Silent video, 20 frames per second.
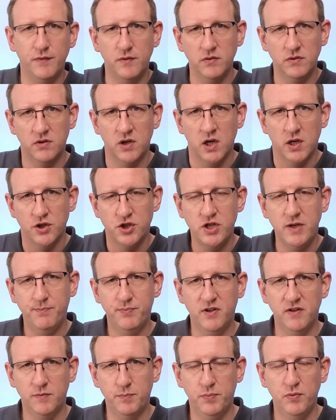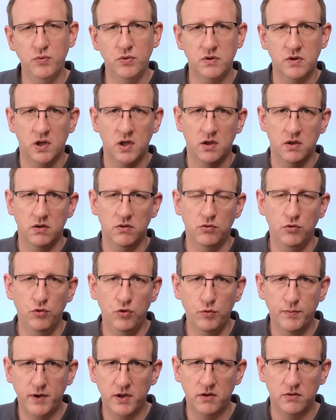und schiebt das Blut
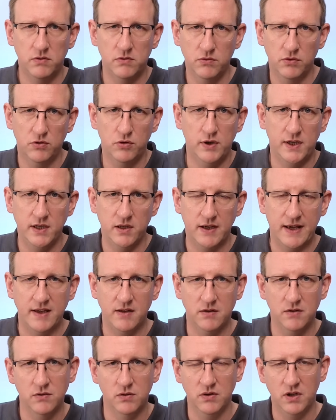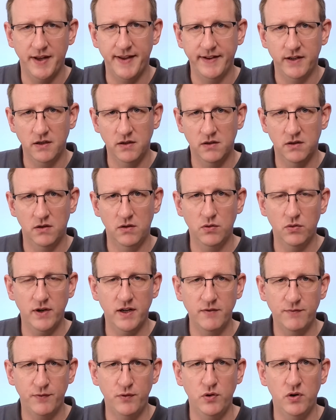über den rechten und linken
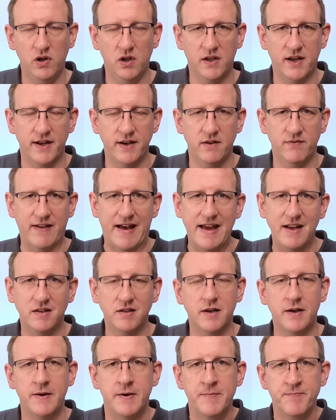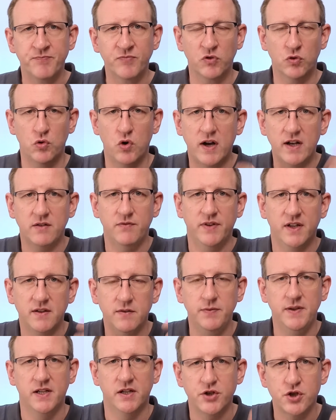Lungenflügel dann weiter. Dort wird es
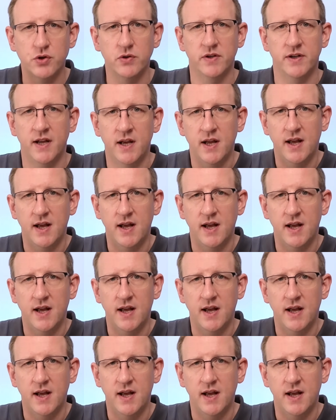wieder schön